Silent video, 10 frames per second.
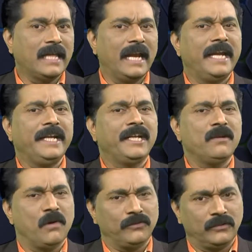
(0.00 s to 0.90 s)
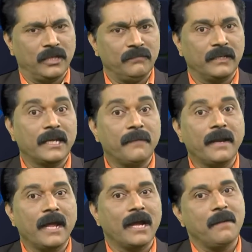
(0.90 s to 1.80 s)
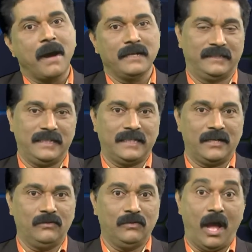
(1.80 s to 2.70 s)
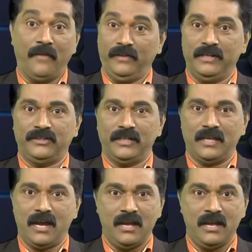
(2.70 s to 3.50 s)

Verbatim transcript: తన ఇంటిని మొత్తం కెమెరాగా మార్చేశాడు అందరి చేత